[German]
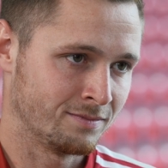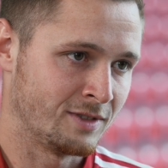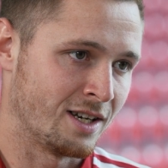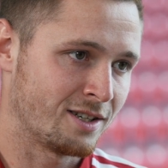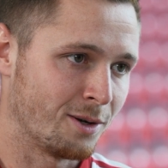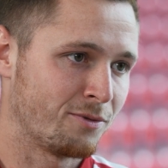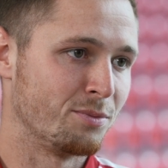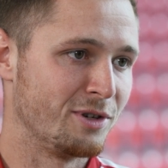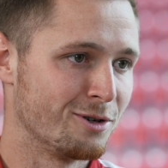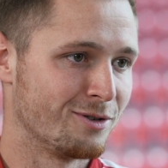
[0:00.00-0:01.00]
Ja, ich glaube, für
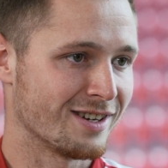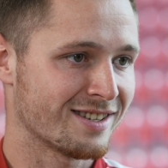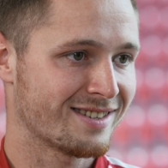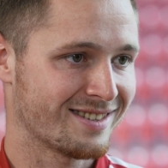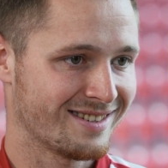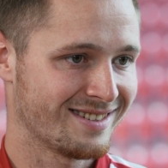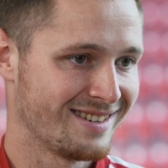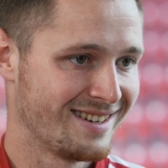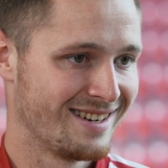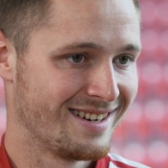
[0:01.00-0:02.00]
Milo war es
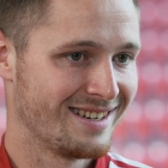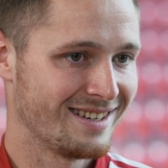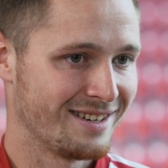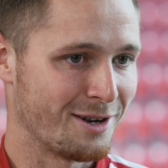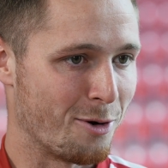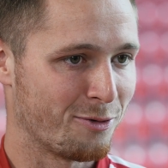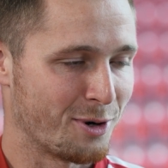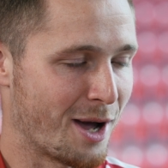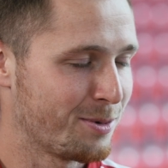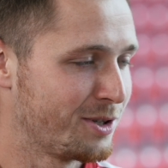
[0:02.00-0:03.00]
ein Auf
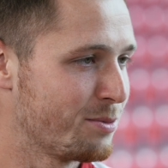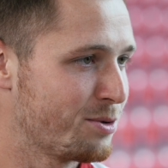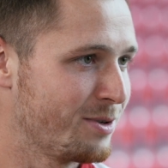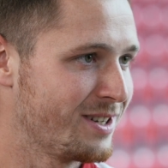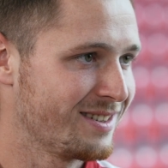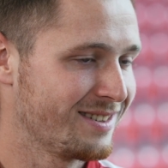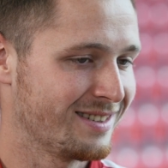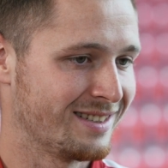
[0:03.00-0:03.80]
und Ab in dem Spiel.